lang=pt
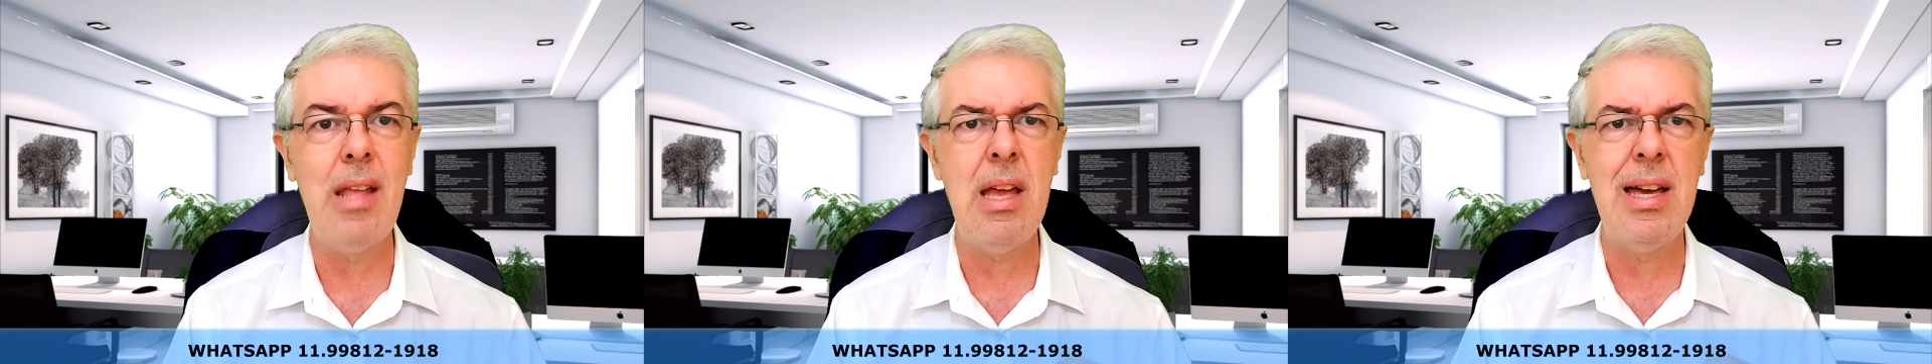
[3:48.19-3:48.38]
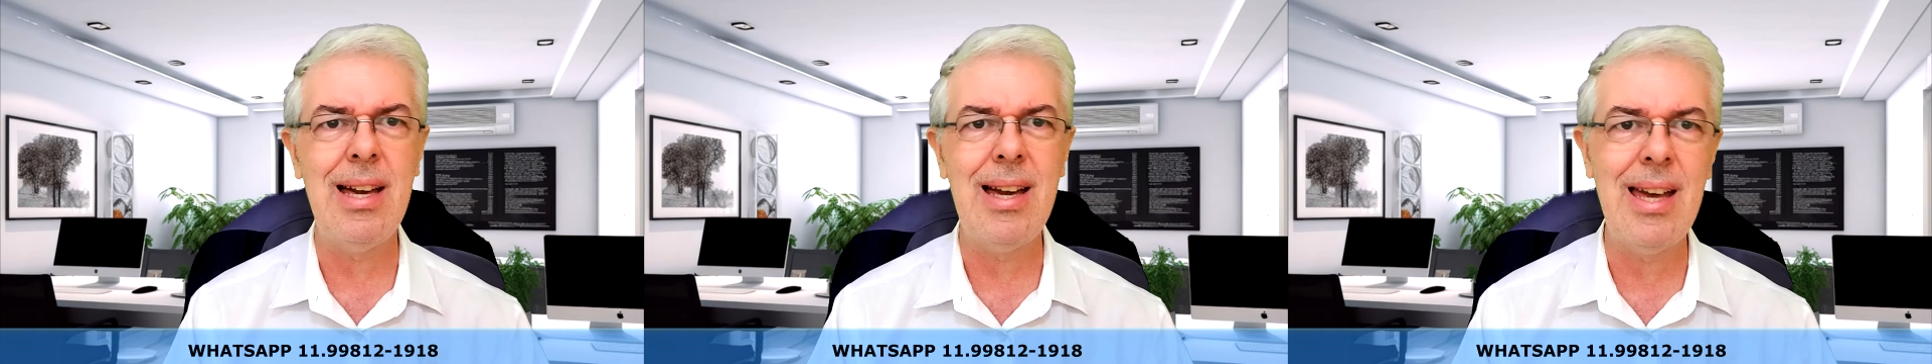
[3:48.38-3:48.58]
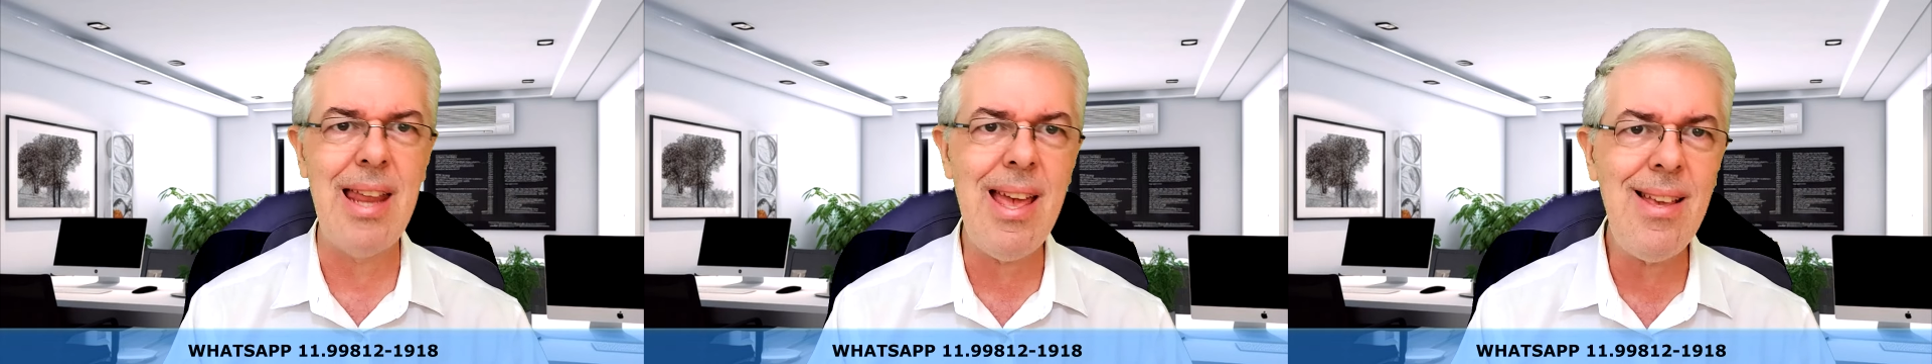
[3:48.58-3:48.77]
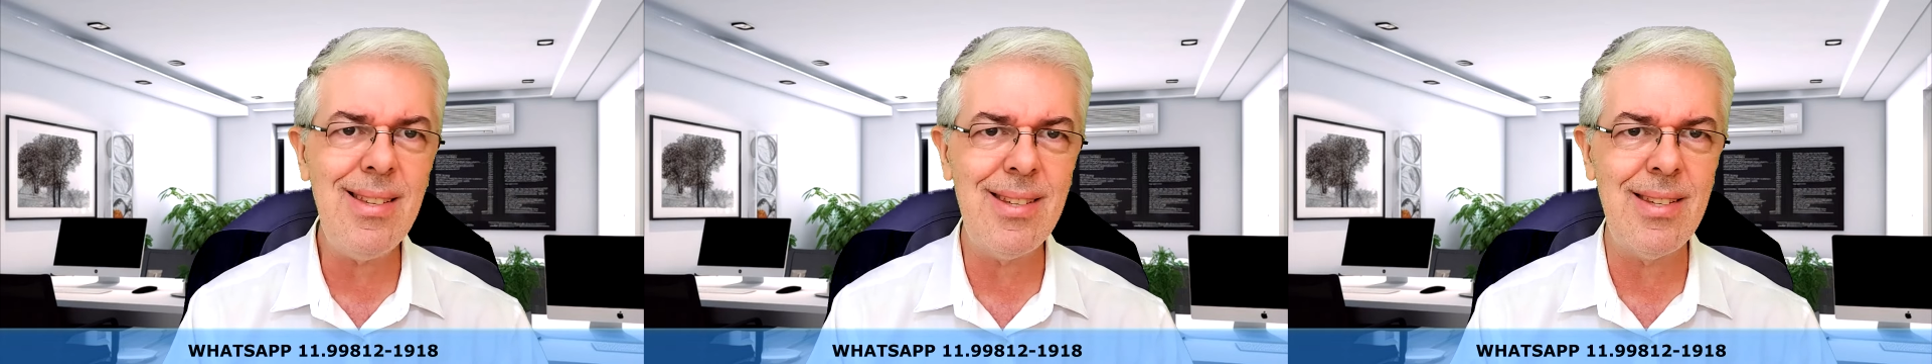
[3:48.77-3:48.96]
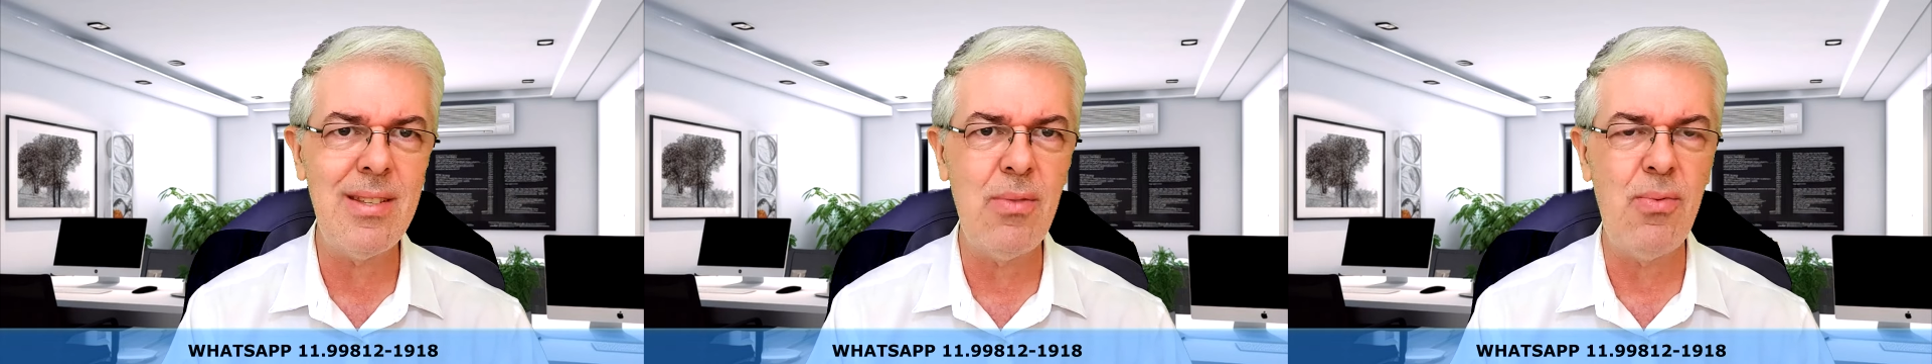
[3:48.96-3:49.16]
tem
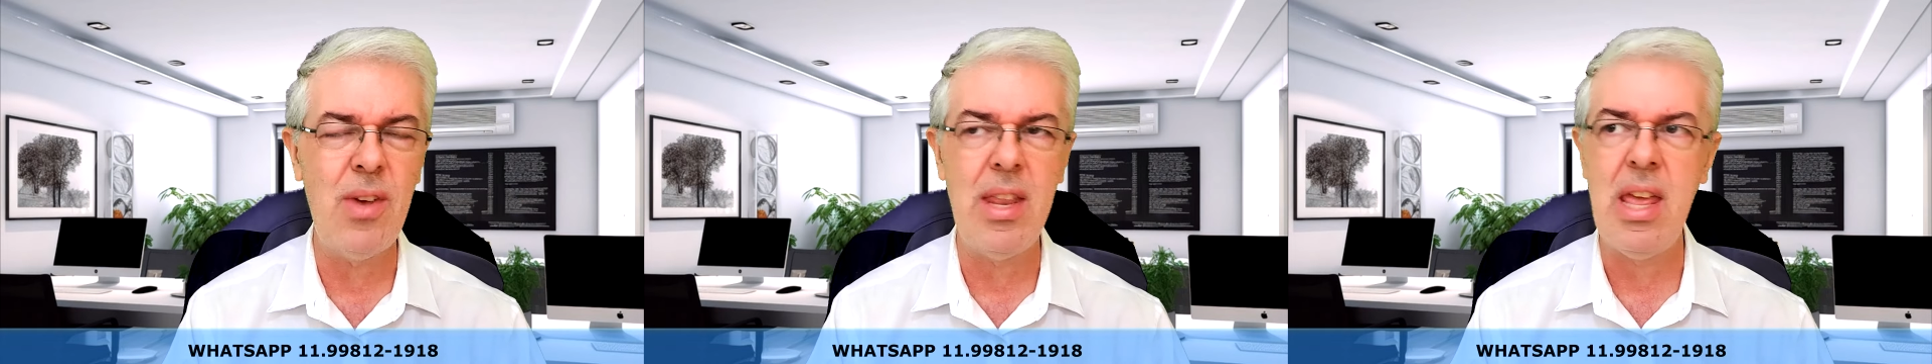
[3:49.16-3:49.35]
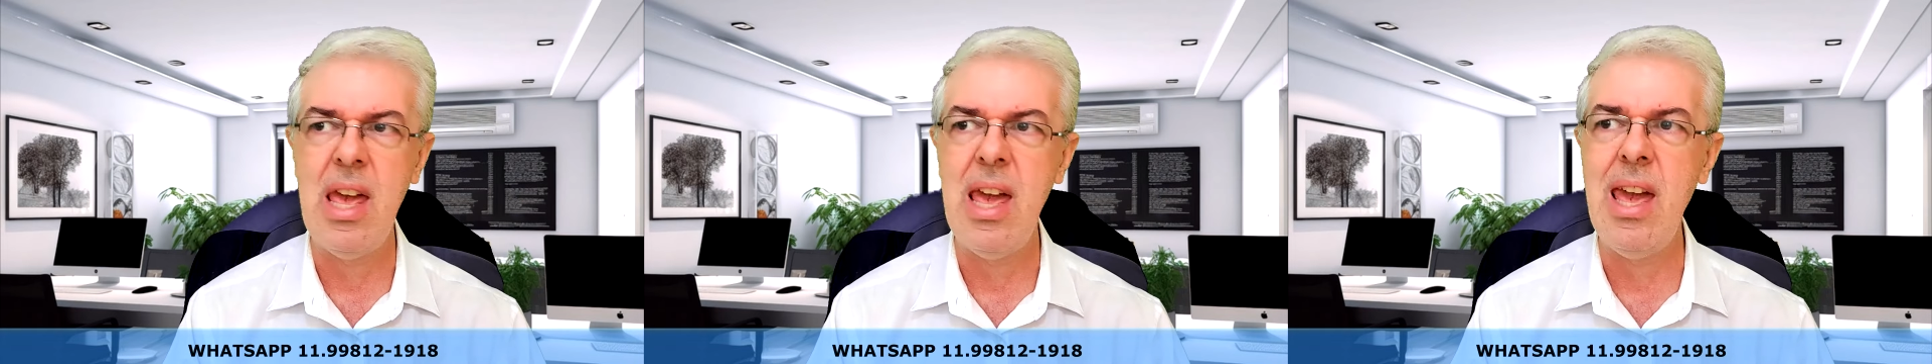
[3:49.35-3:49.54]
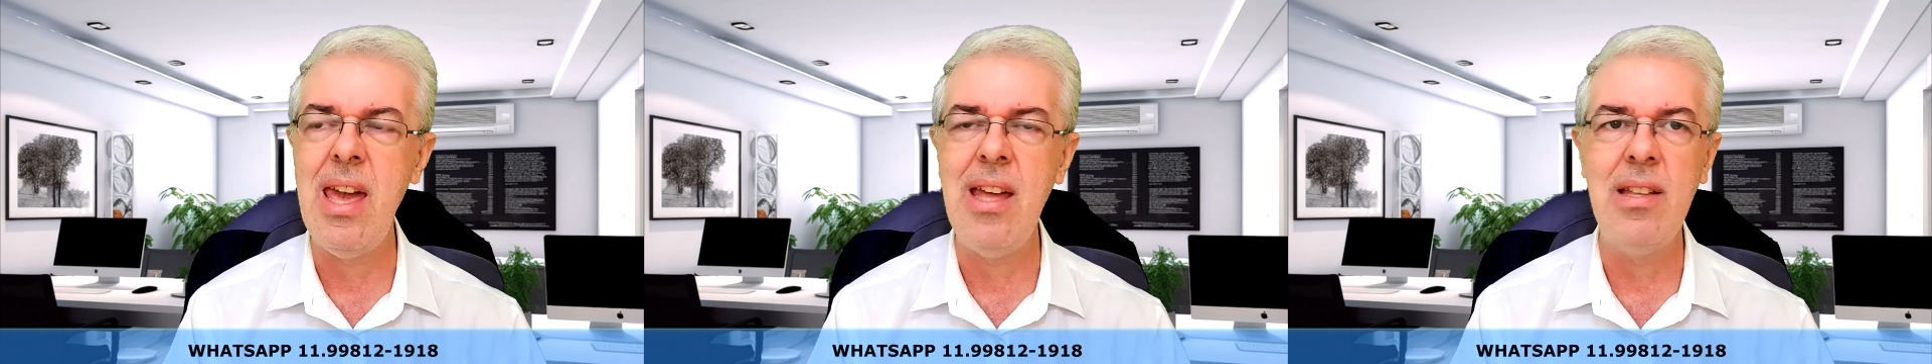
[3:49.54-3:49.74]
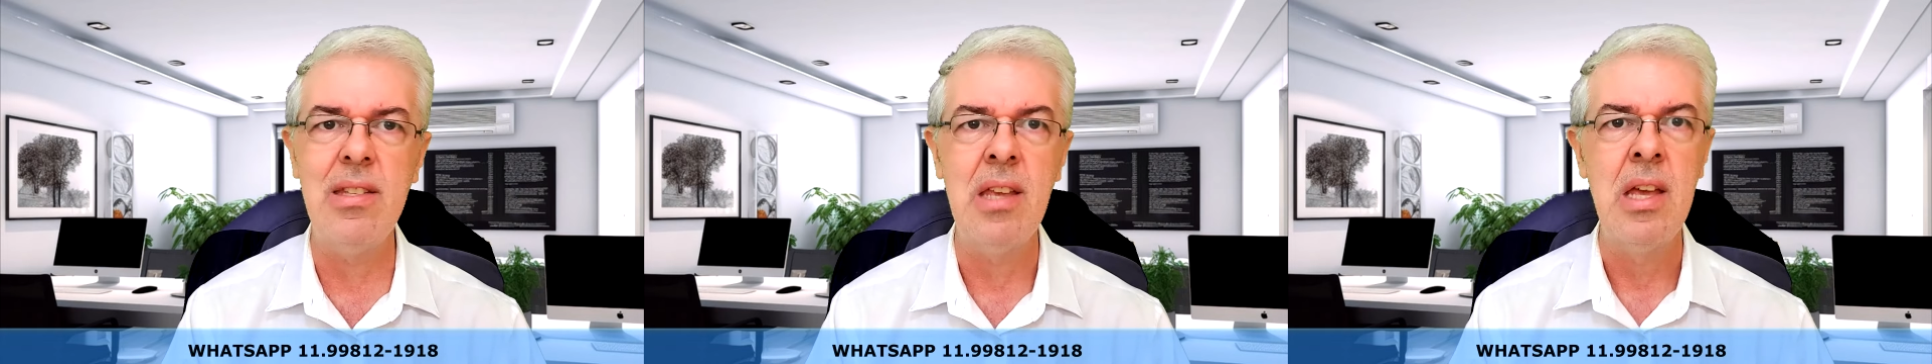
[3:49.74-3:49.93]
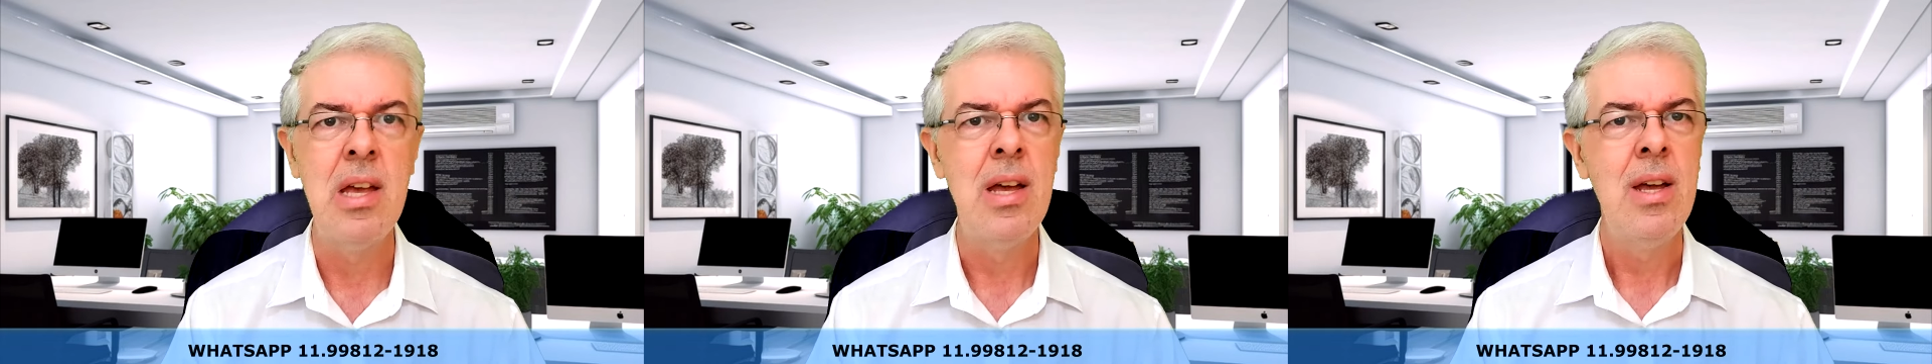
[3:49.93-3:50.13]
crenças diferentes,